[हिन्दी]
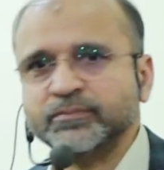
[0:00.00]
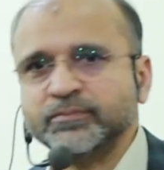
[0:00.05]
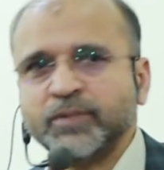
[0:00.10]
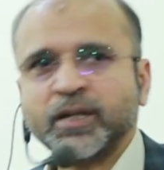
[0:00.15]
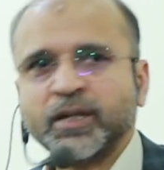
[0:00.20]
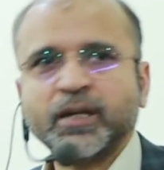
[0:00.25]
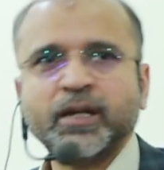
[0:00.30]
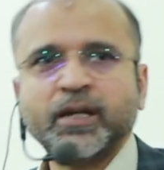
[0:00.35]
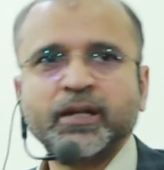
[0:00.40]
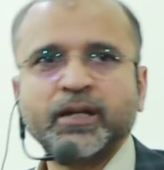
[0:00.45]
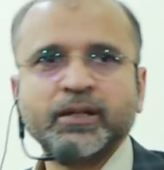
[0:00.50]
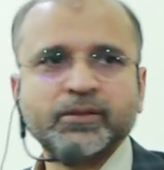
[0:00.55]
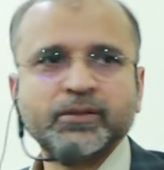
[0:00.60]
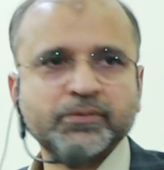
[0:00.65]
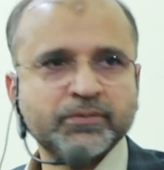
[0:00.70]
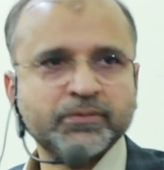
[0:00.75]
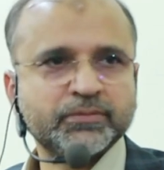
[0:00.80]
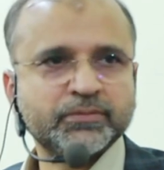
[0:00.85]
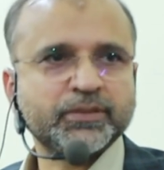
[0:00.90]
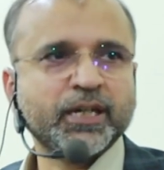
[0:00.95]
मेरा ख्याल है
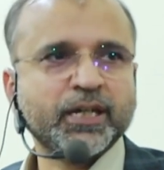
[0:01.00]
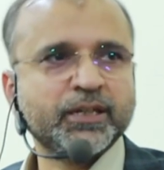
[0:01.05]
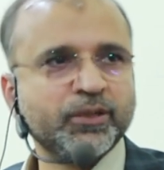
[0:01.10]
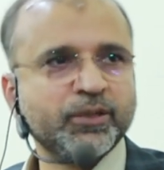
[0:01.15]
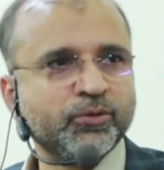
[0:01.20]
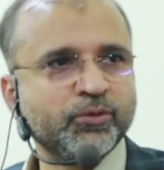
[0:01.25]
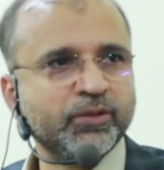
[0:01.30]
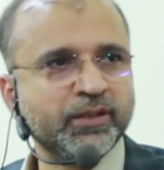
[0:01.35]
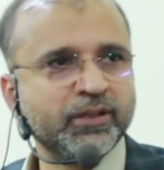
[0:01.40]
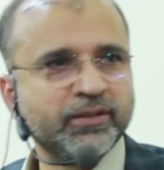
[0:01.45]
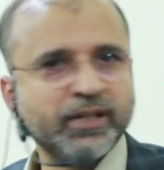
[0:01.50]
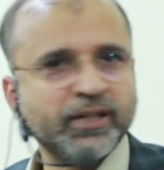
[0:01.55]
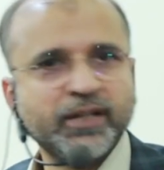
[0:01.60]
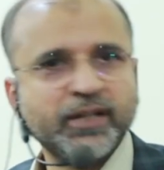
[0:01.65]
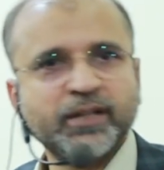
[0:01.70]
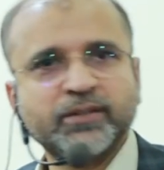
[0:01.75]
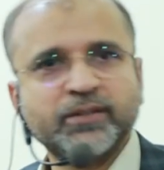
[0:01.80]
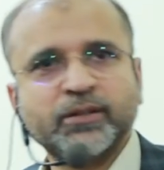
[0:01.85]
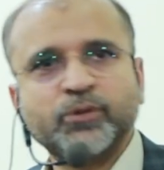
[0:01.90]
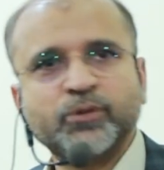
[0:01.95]
शायद ही कोई इंसान
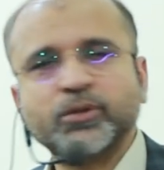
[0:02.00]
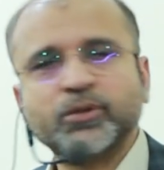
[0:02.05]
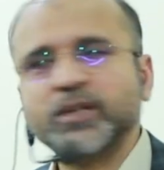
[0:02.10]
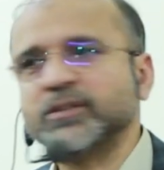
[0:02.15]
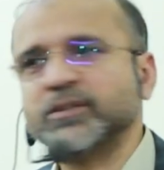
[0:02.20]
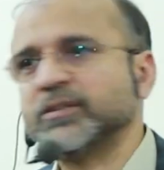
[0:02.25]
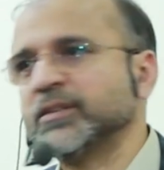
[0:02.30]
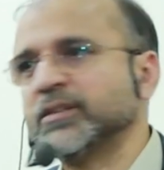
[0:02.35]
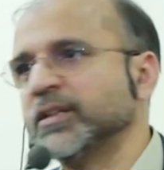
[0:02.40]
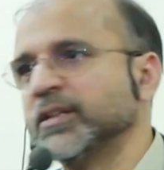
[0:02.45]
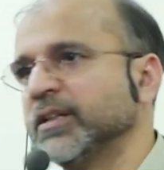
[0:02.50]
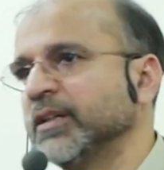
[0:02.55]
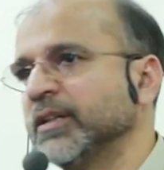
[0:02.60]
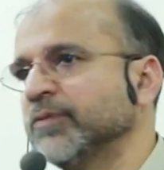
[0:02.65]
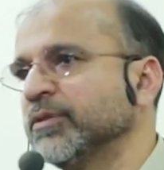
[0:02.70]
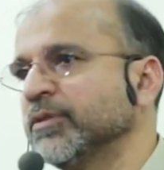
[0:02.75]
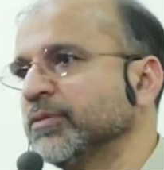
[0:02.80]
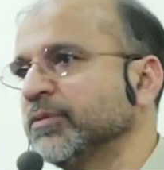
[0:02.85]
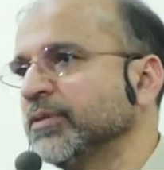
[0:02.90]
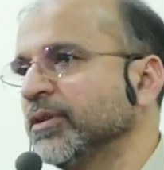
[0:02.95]
ऐसा होगा जिसने ये
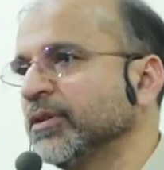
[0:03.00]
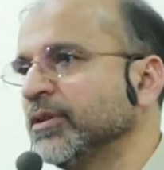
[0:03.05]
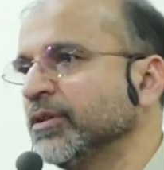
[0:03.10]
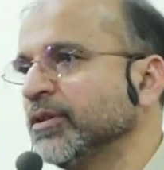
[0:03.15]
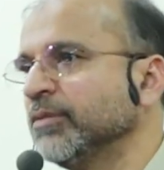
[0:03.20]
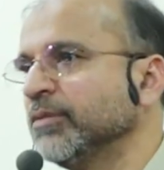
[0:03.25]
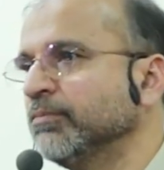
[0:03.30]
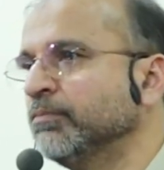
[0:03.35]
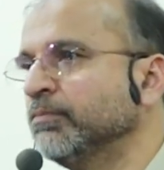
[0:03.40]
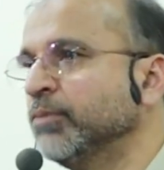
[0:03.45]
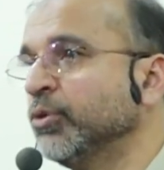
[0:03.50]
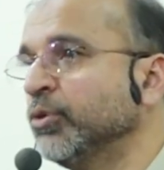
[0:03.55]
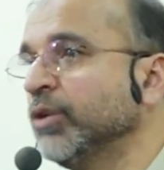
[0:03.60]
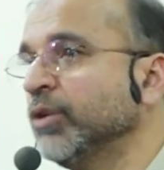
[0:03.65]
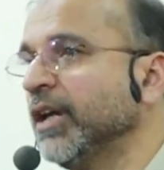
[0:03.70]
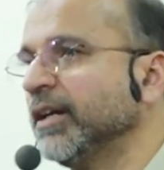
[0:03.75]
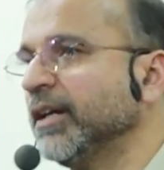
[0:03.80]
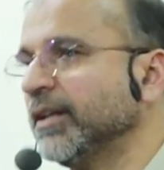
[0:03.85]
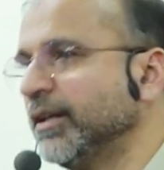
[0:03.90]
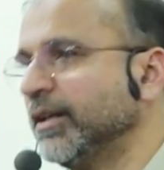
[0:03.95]
लफ्ज़
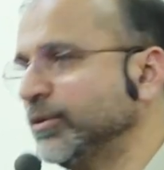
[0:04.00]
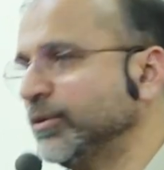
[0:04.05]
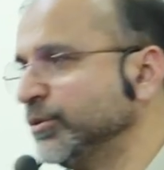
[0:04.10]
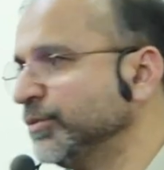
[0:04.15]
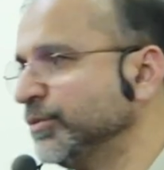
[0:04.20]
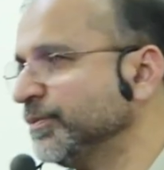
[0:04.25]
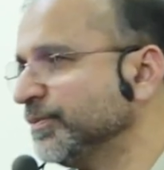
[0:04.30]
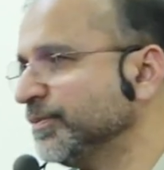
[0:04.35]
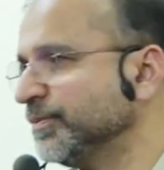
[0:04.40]
बोला ना हो